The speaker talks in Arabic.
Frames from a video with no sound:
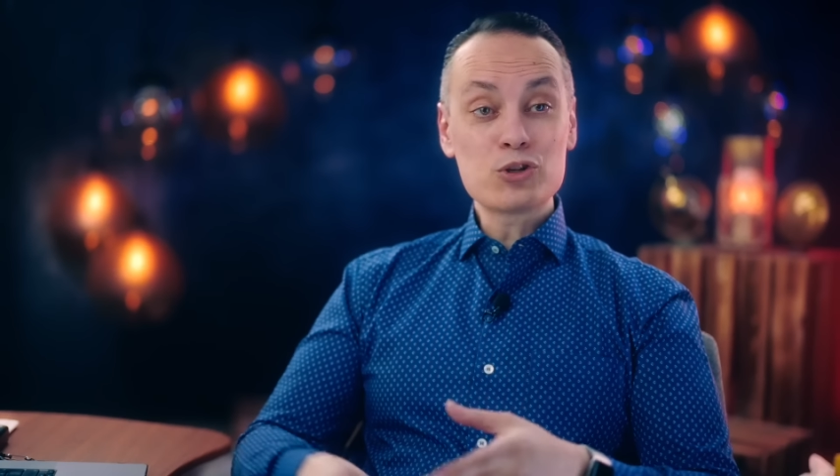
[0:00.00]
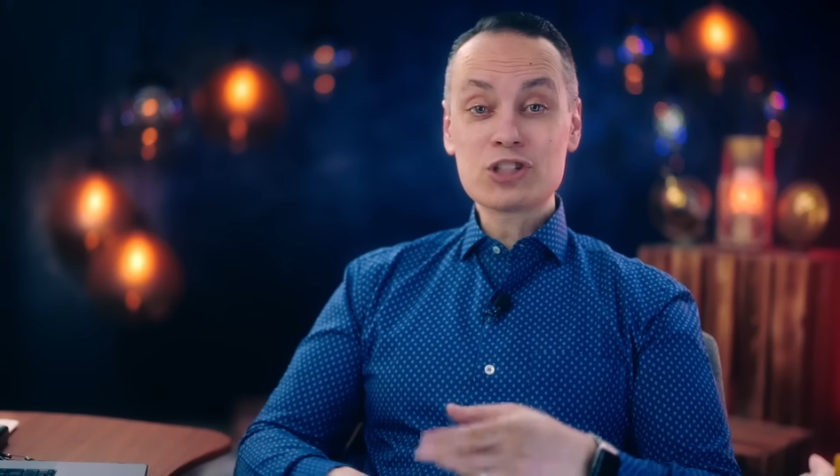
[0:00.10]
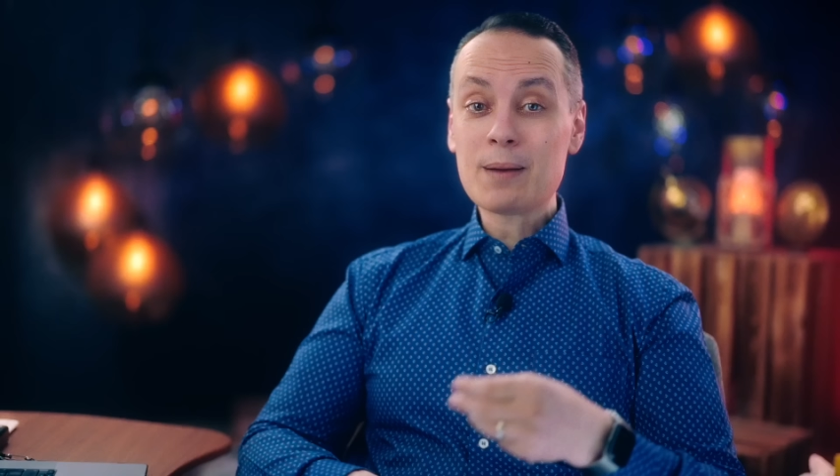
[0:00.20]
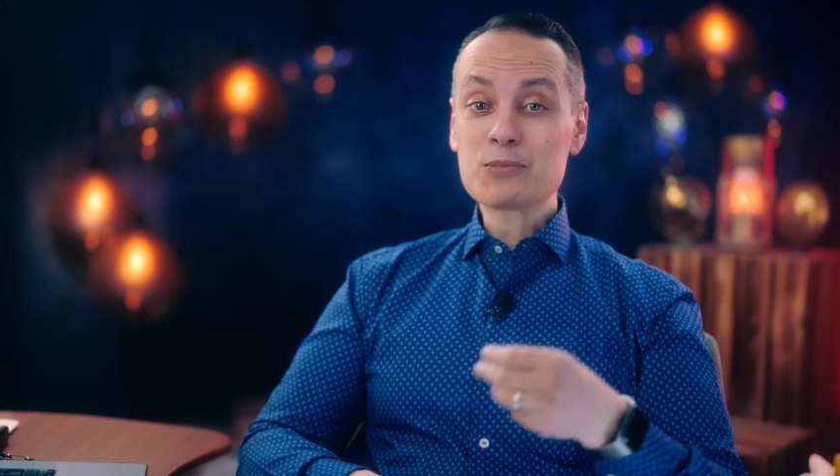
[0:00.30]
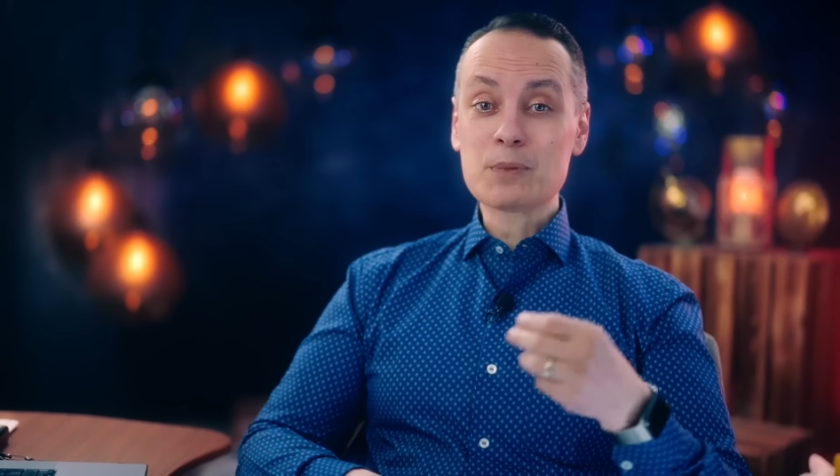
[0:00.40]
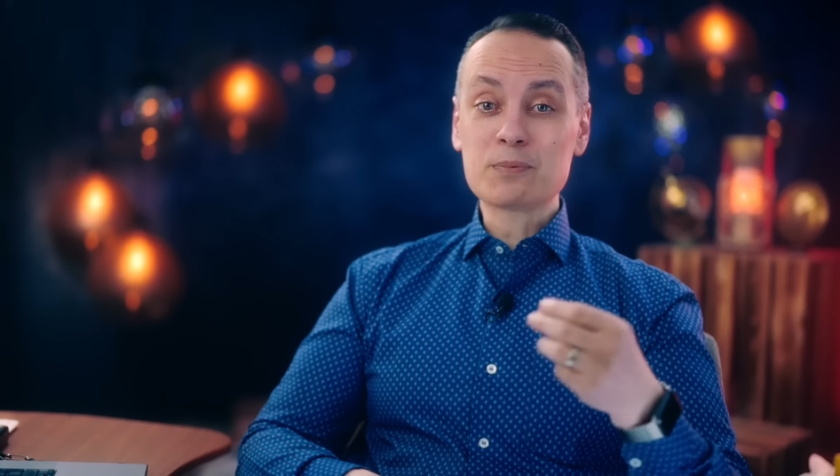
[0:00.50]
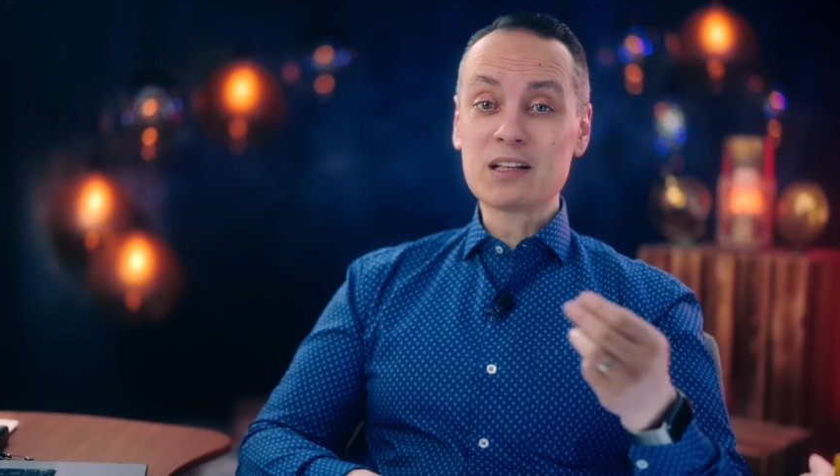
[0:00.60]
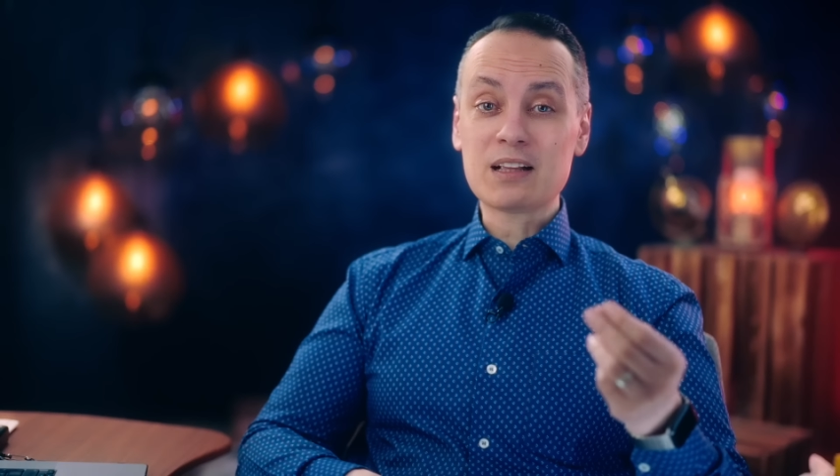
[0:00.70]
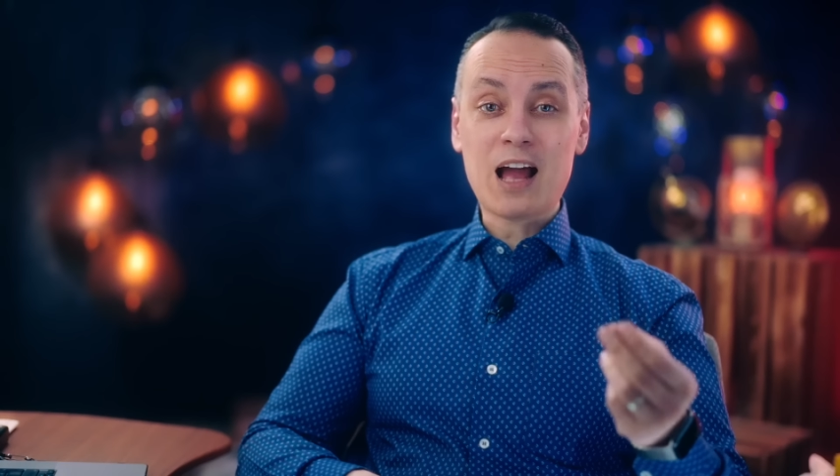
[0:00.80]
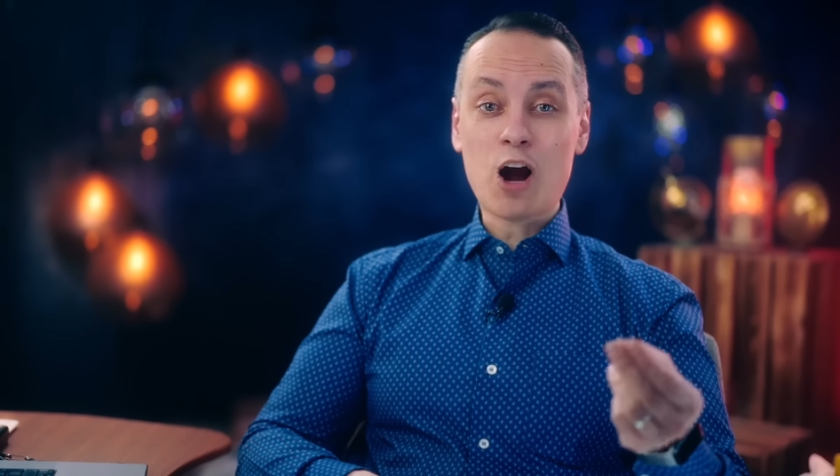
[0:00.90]
والشمس
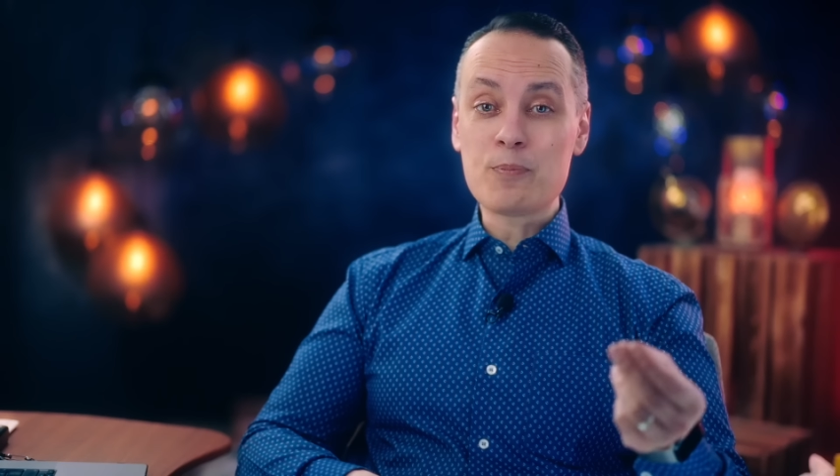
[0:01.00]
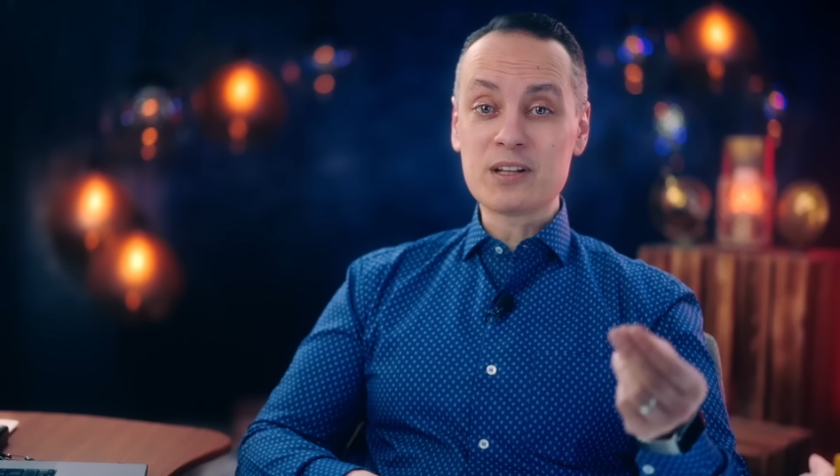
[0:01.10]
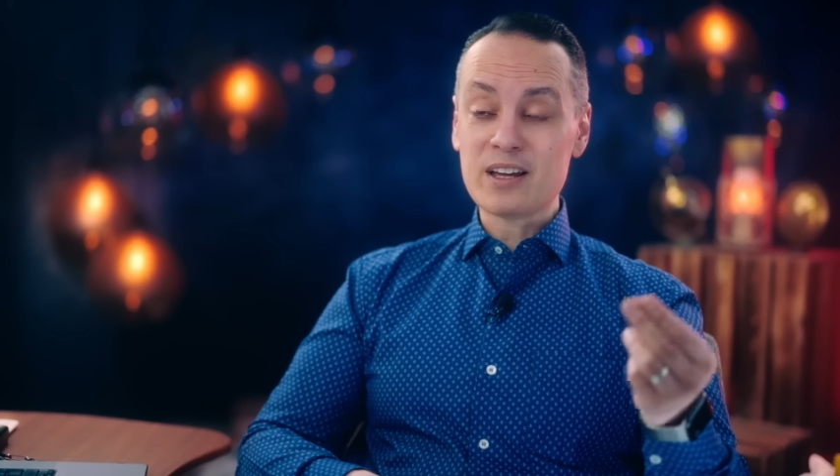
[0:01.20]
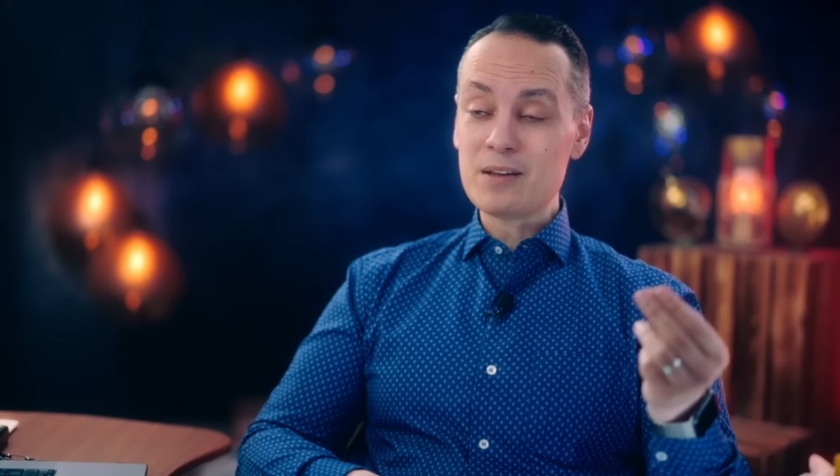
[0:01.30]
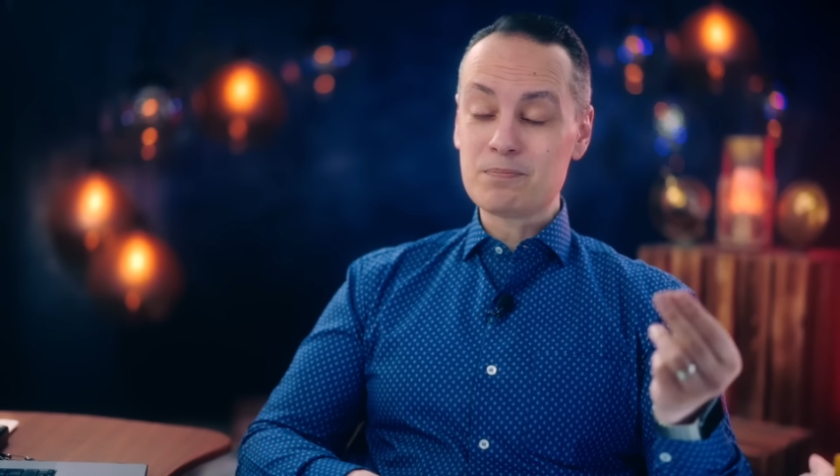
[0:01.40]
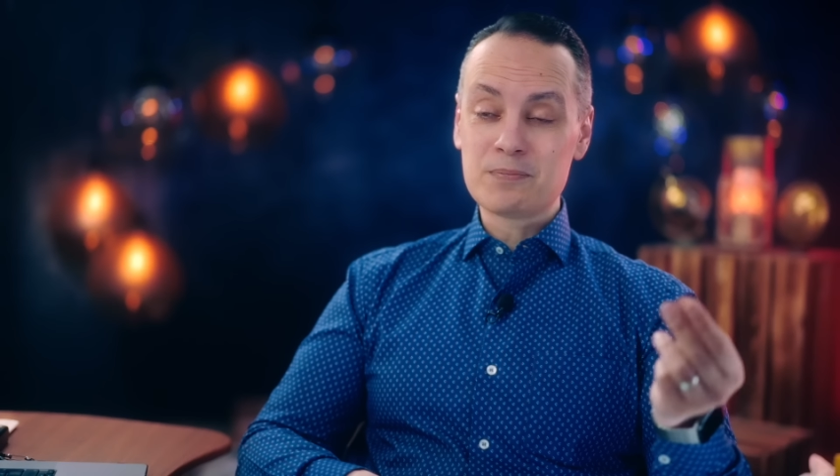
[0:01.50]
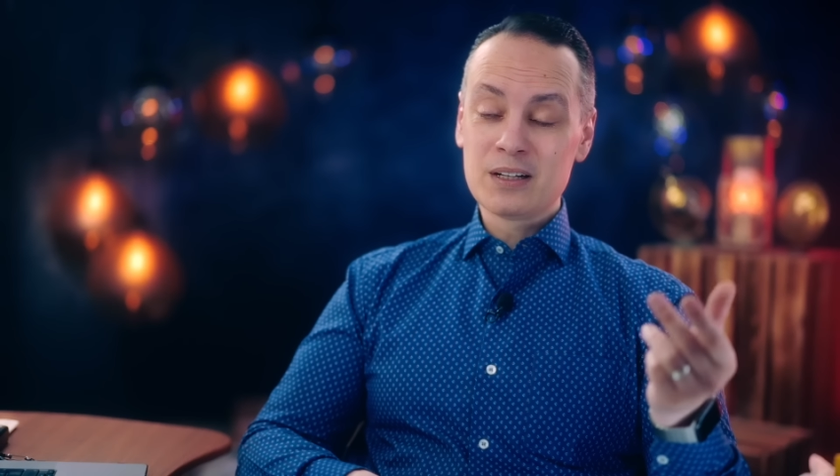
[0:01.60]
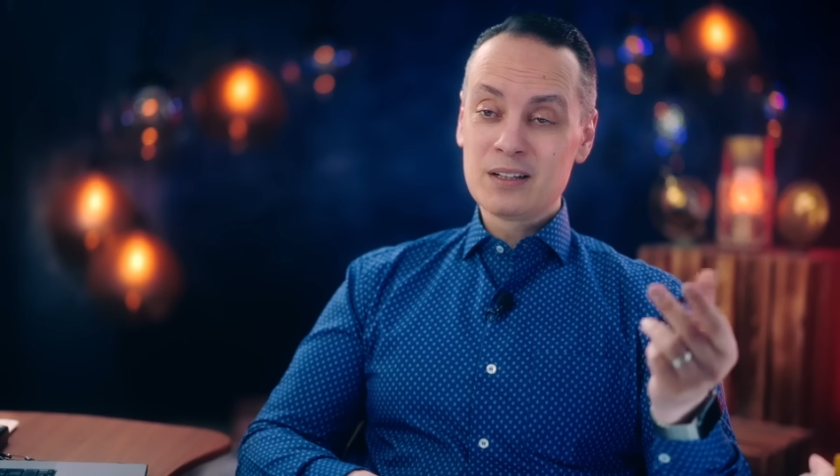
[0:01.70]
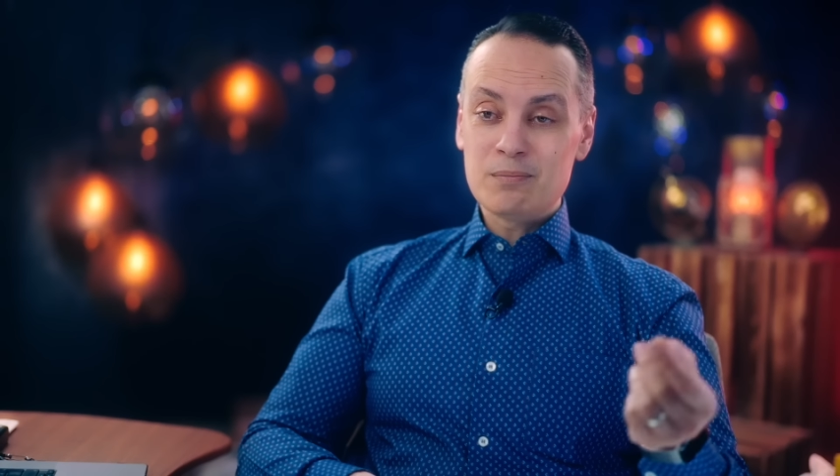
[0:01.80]
بتطلع أو بتغيب